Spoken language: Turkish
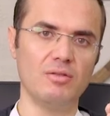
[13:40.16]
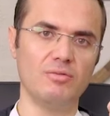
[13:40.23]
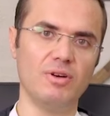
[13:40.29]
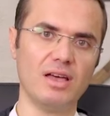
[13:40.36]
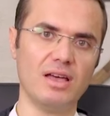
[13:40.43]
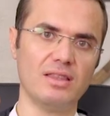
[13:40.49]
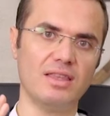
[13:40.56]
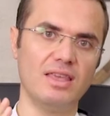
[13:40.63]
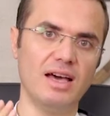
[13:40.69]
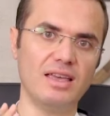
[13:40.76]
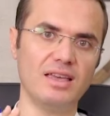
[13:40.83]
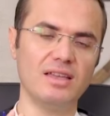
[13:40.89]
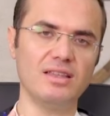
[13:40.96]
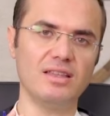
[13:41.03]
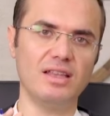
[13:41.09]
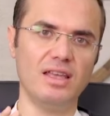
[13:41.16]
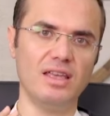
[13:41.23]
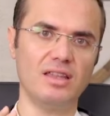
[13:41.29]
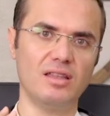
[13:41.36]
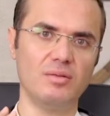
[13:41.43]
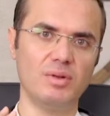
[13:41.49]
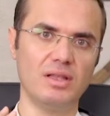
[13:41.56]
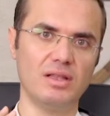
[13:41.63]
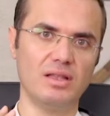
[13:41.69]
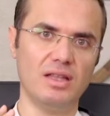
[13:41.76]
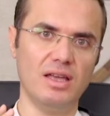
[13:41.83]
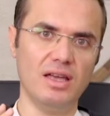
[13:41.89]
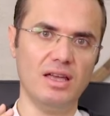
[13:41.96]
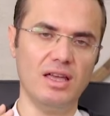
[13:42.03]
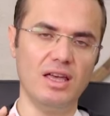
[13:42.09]
Fakat yaygın din
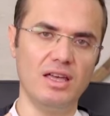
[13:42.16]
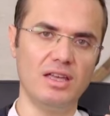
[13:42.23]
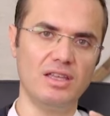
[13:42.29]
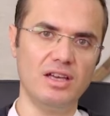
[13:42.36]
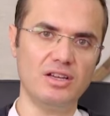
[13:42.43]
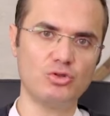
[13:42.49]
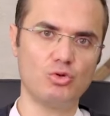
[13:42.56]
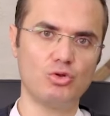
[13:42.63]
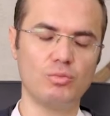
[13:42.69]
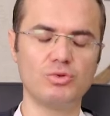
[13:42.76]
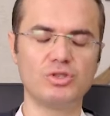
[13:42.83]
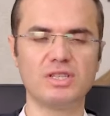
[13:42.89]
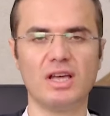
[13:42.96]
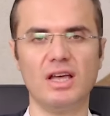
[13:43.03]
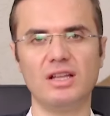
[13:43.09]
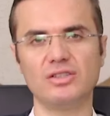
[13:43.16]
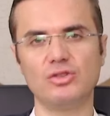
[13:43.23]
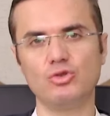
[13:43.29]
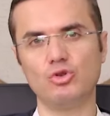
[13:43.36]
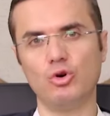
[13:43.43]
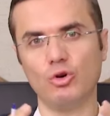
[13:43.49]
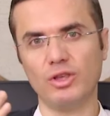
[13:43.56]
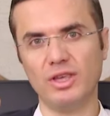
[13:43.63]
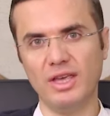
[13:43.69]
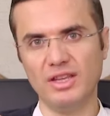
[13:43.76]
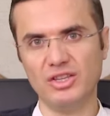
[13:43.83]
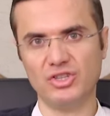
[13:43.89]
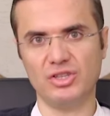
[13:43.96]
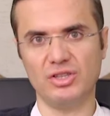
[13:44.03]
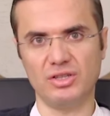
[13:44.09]
eğitiminde yaş grubu skalası çok
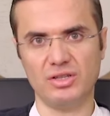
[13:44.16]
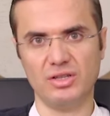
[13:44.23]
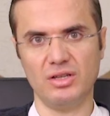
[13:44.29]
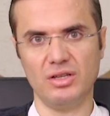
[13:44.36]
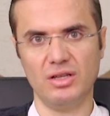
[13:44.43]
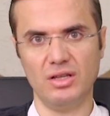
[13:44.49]
geniştir.